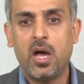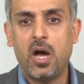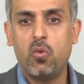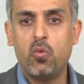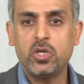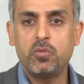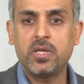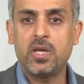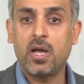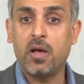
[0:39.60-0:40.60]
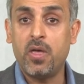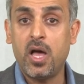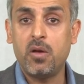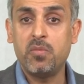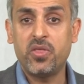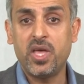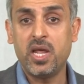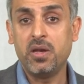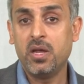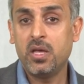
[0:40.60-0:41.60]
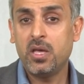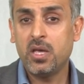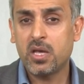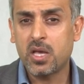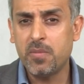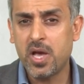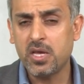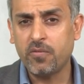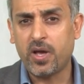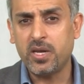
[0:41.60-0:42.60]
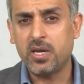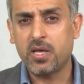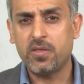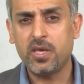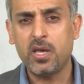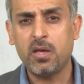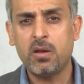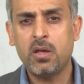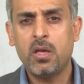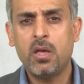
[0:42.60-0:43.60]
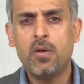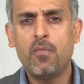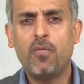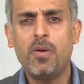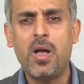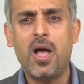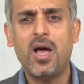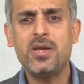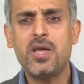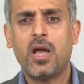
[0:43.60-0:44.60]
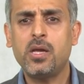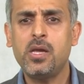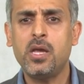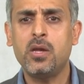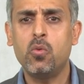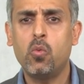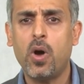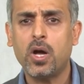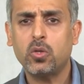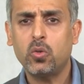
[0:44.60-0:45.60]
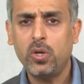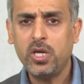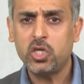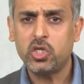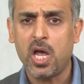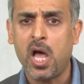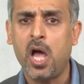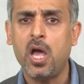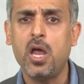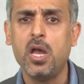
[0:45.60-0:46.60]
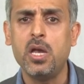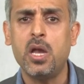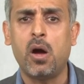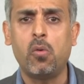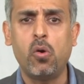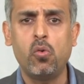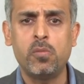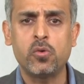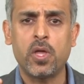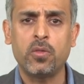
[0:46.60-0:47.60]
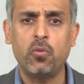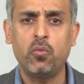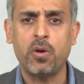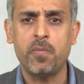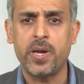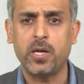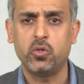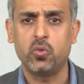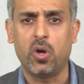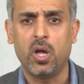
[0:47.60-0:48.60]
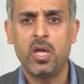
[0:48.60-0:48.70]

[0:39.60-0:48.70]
أو وجبة الغداء مثلا كما يفعل الكثير فما أن يحين وقت العشاء إلا وهو متضور من الجوع